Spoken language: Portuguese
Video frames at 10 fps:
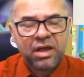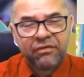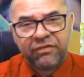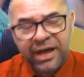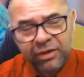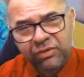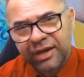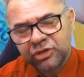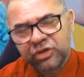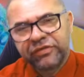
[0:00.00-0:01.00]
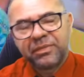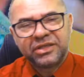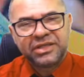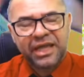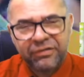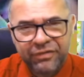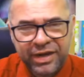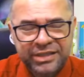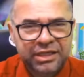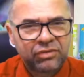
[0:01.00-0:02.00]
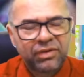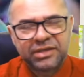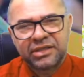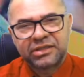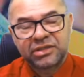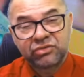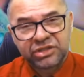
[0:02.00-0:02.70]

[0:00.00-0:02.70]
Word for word: vá no CRAS novamente e refaça a atualização.